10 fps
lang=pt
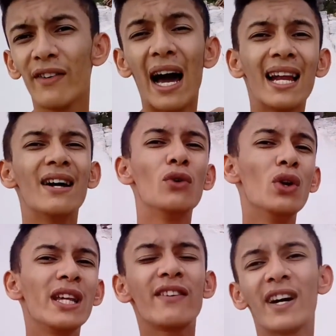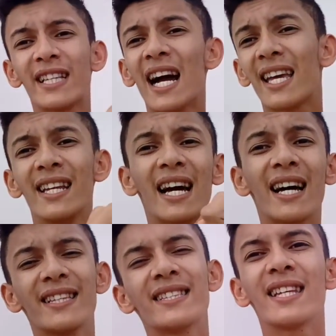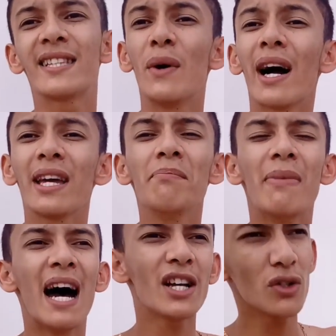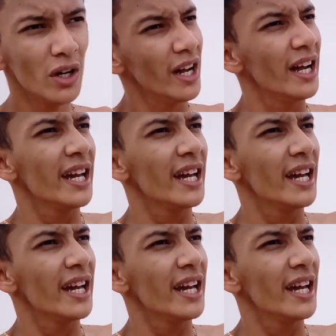A, o link vai estar tá aqui na descrição, aqui embaixo.